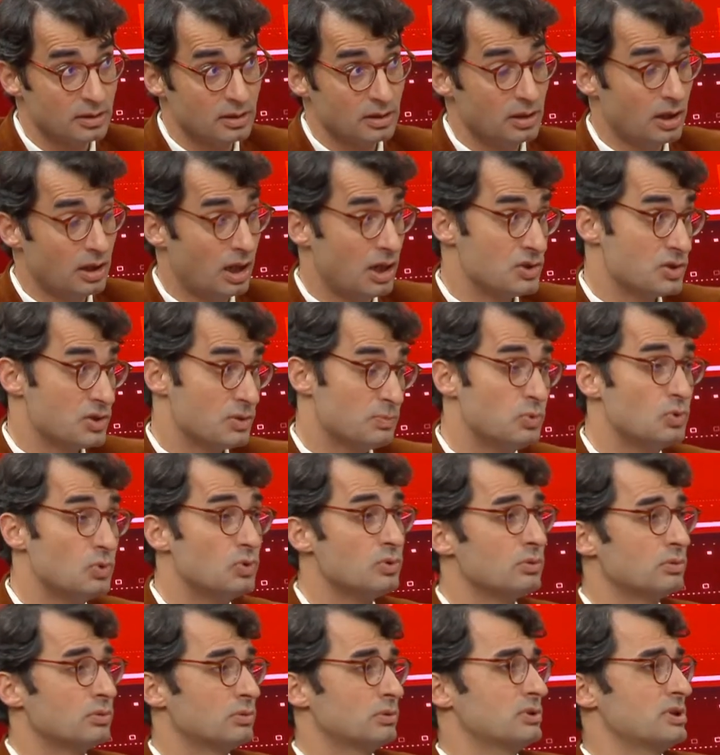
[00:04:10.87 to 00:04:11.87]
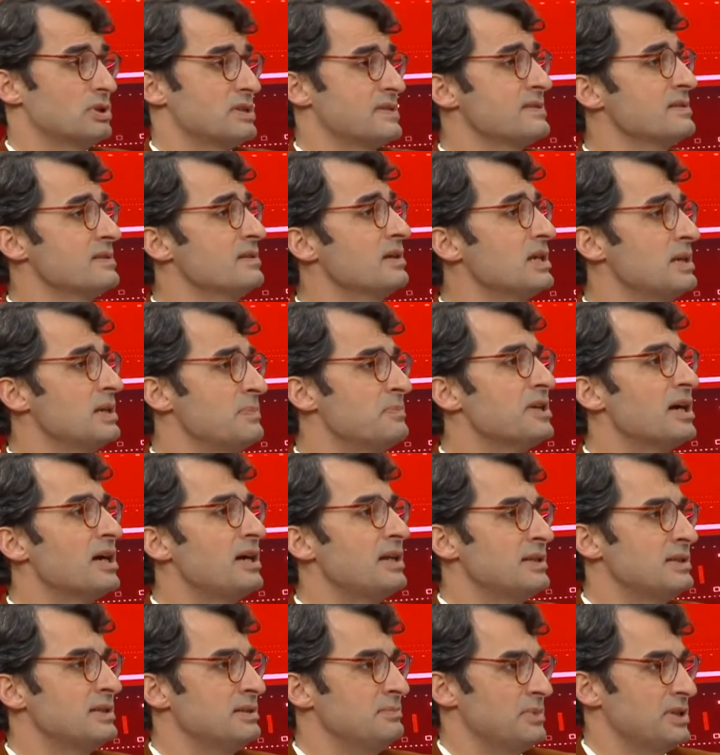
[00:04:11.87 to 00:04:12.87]
Ayrıca burası da iptal
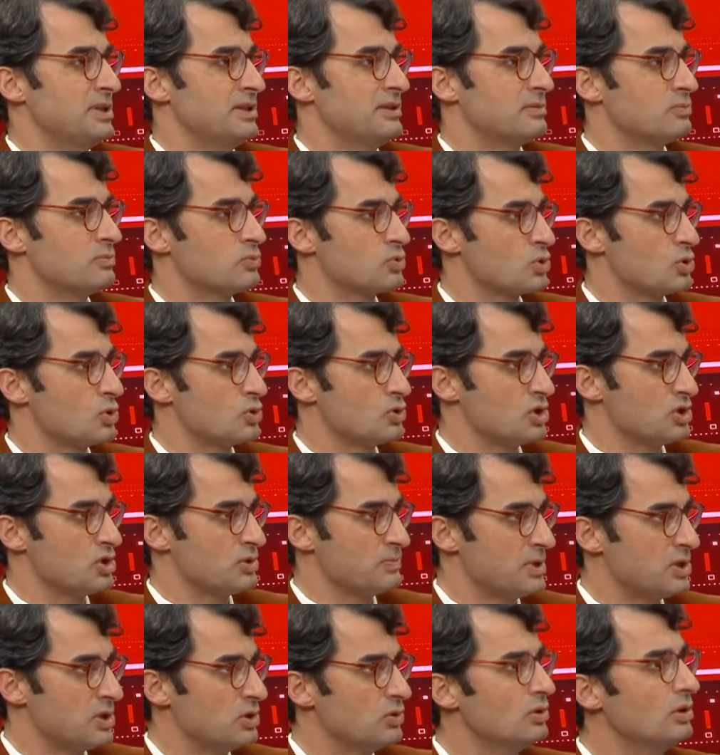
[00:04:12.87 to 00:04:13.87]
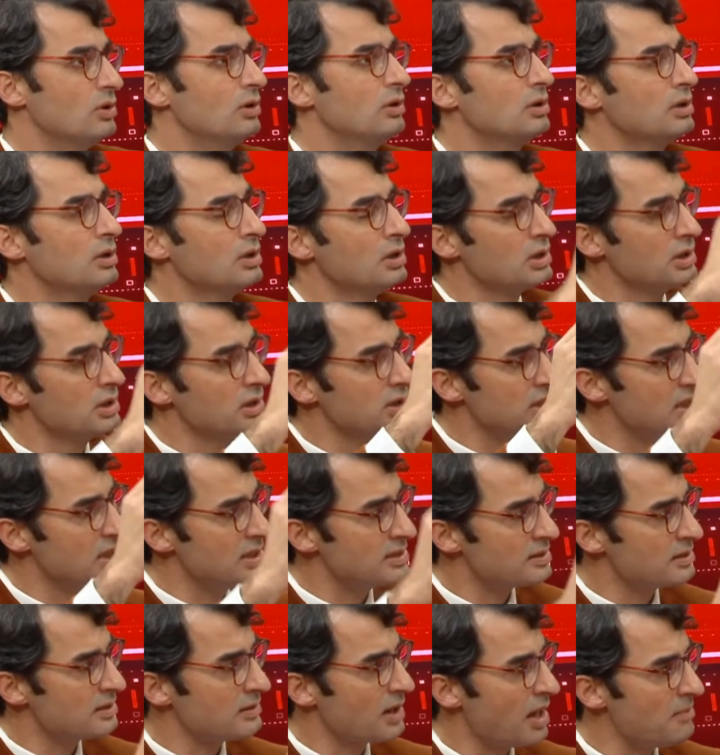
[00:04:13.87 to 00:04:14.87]
edilmelidir bu sözleşme diyor. Git
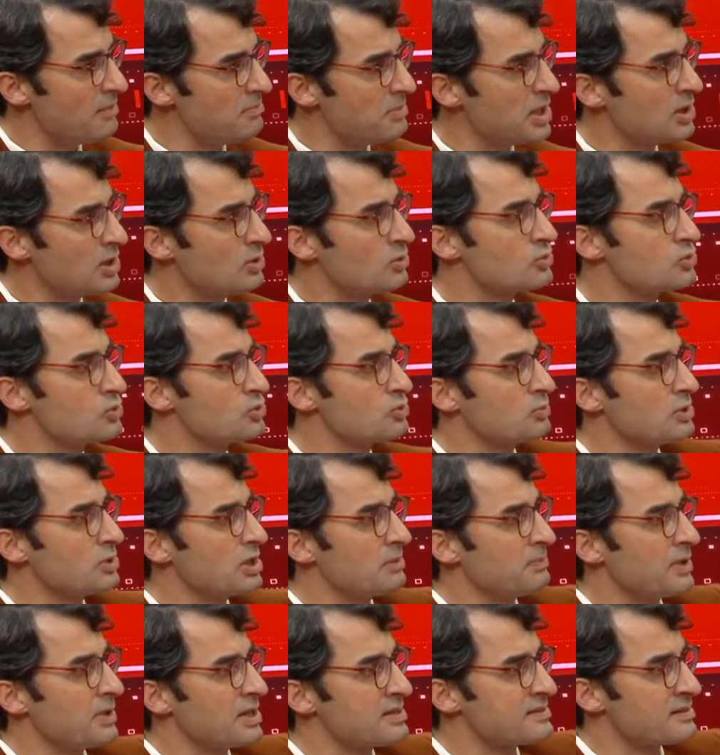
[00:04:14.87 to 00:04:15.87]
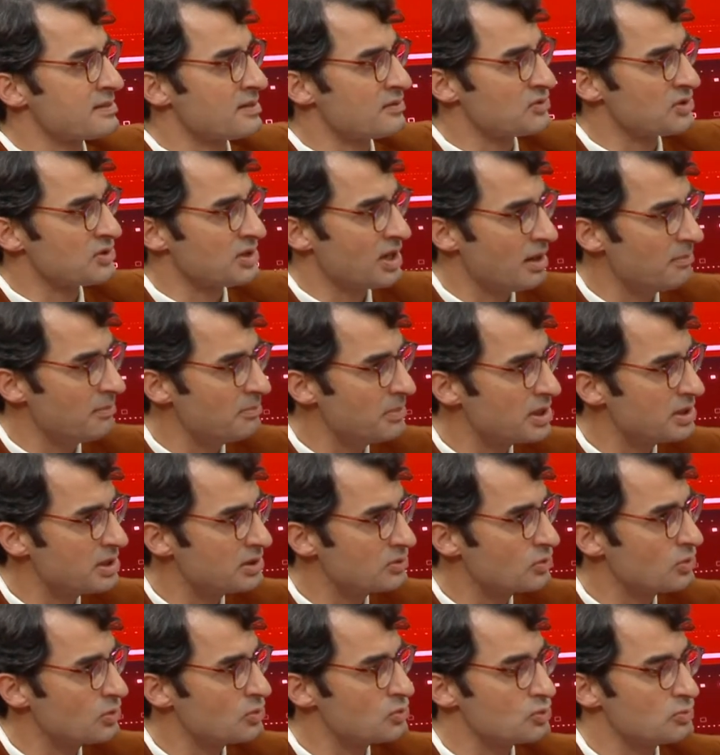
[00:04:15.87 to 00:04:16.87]
hem Beykoz Cumhuriyet Başsavcılığına hem
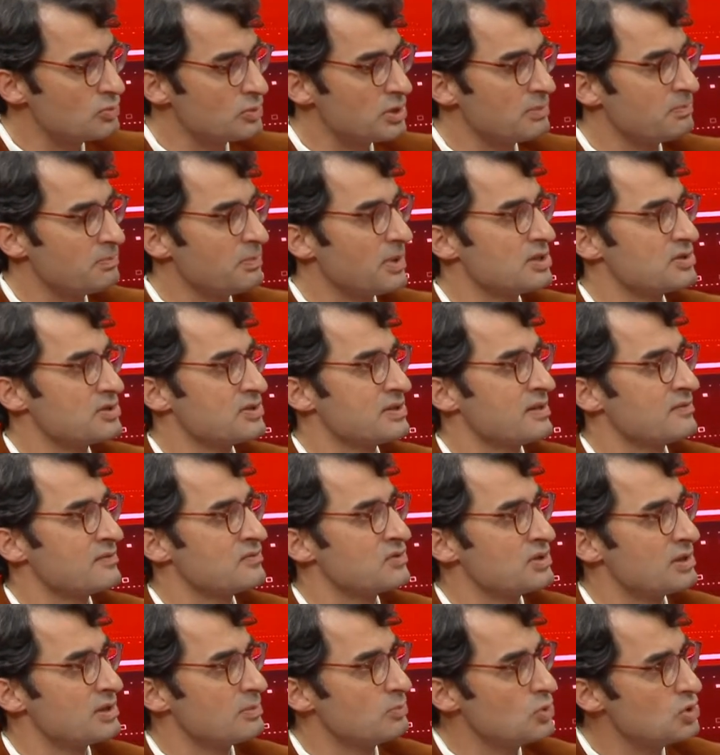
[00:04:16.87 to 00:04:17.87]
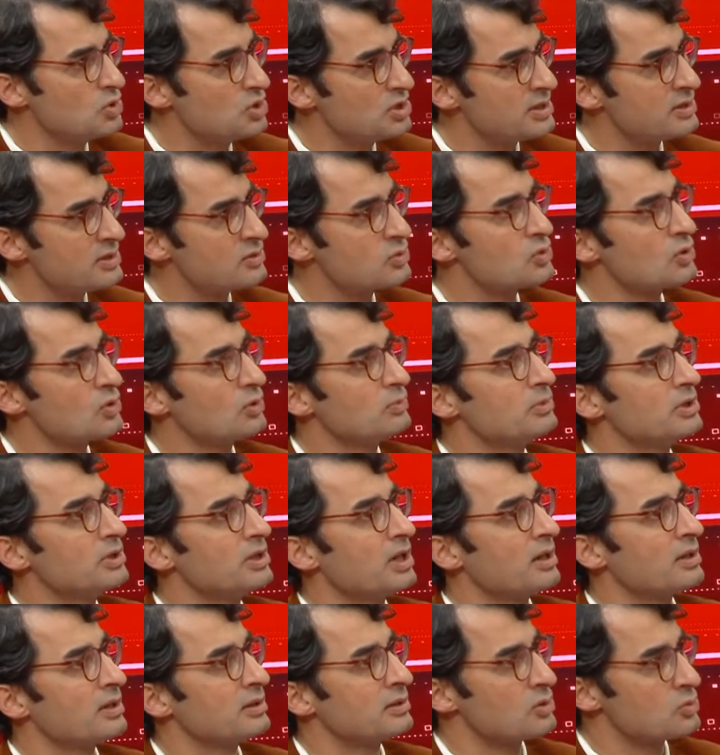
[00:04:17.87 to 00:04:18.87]
Bakırköy Cumhuriyet Başsavcılığına bu işlerin sorunları
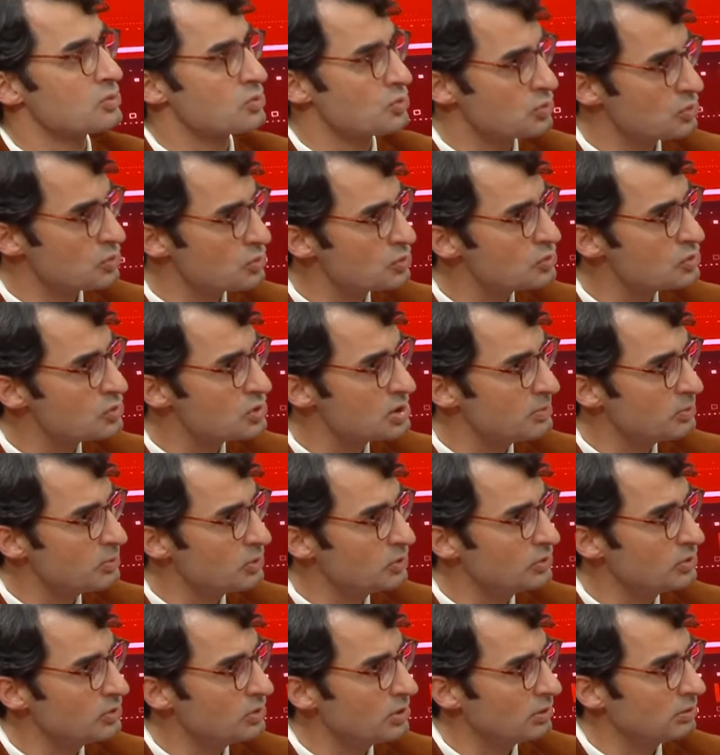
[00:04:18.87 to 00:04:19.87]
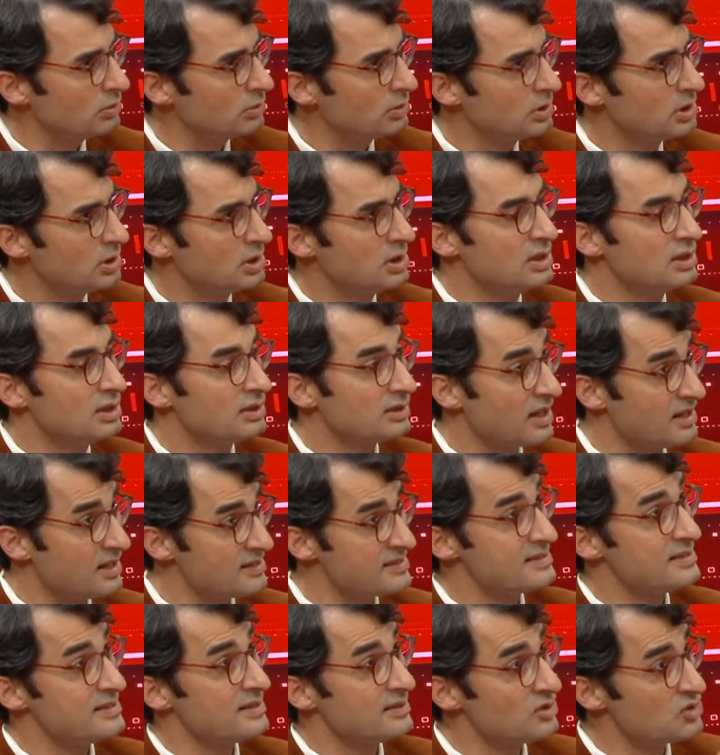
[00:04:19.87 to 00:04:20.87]
hakkında suç duyurusunda bulunuyor.
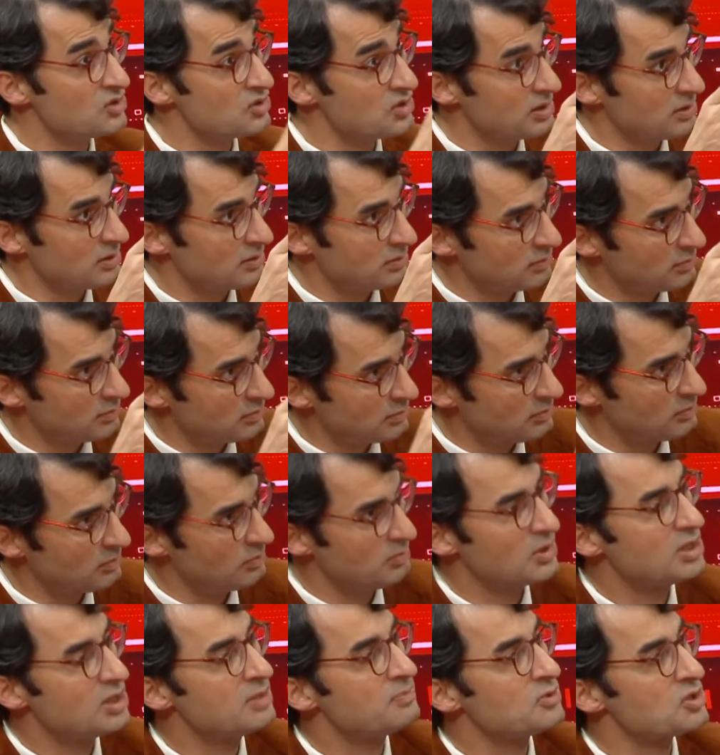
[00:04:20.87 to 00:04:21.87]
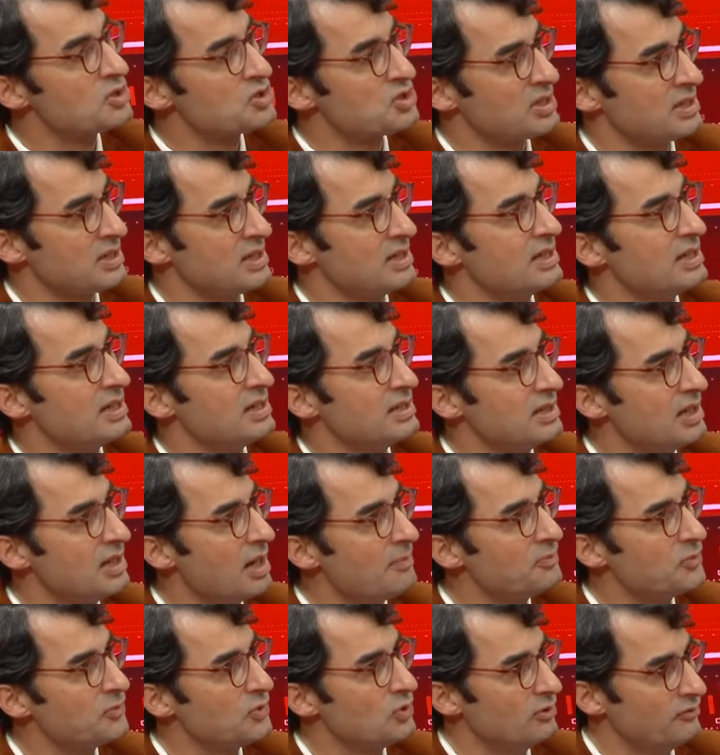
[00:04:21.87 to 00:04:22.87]
Tahsilat için kiptaşı gereğini
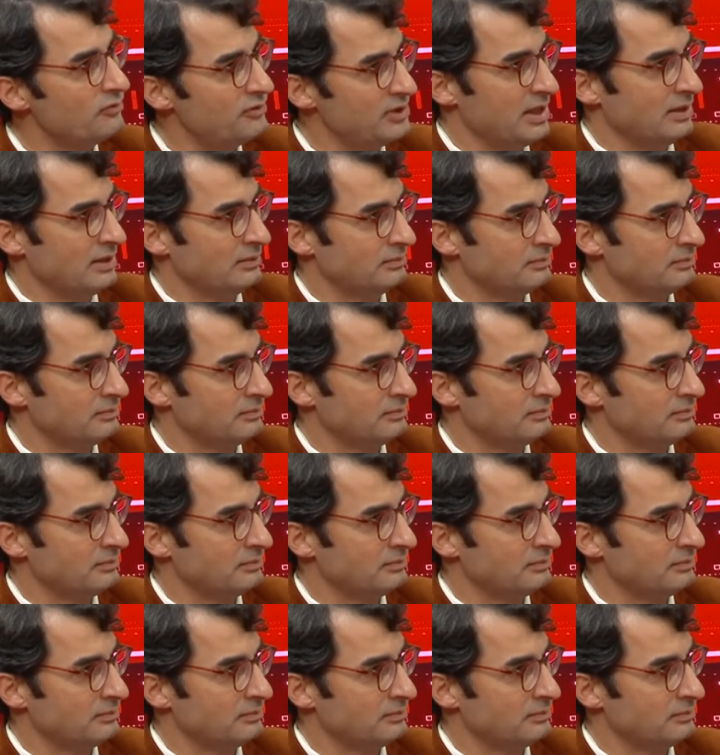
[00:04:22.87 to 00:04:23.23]
yap diyor filan.